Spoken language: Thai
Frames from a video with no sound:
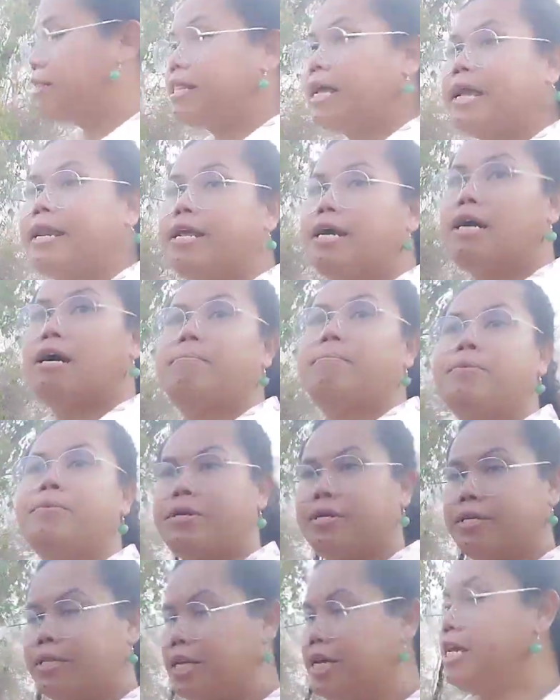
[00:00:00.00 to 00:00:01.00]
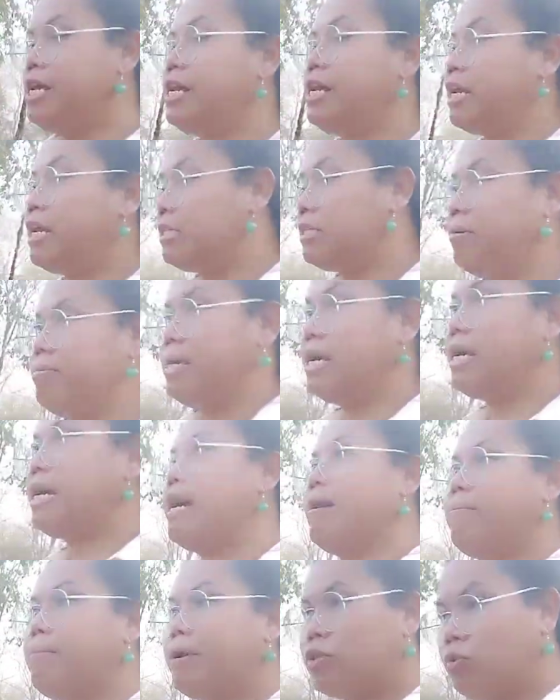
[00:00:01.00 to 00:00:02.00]
แต่เดิมหรือที่นี่น่าจะมี
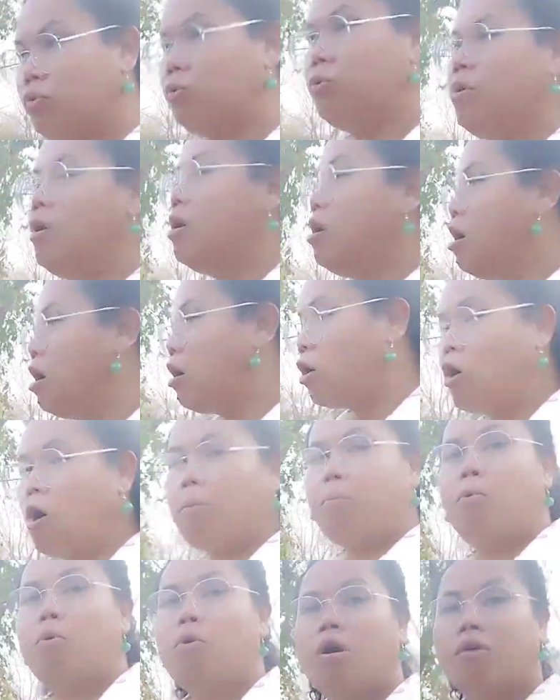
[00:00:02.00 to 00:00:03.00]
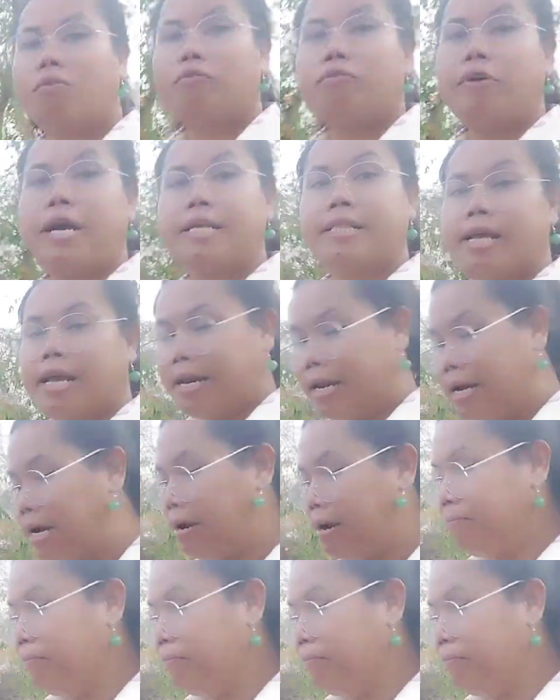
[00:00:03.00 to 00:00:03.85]
การประทุของภูเขาไฟแต่เดิม